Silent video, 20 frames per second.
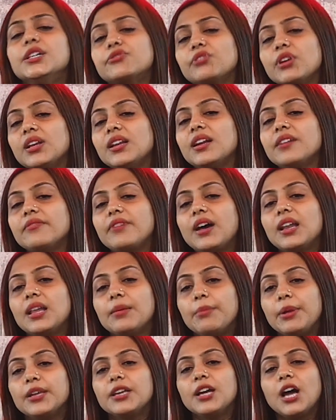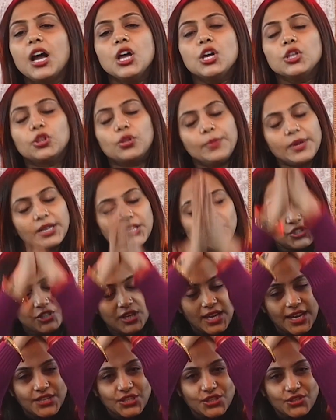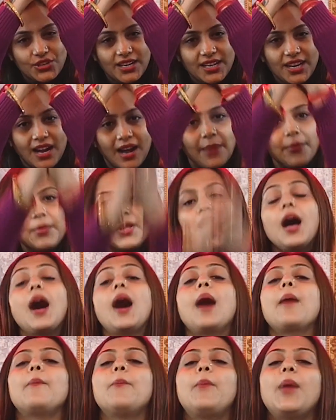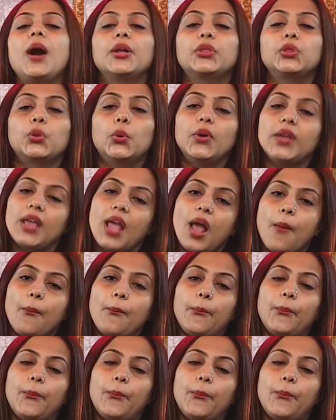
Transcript: ट्रेलर वाले भैया तुम्हें जय श्री राम अब बात थोड़ी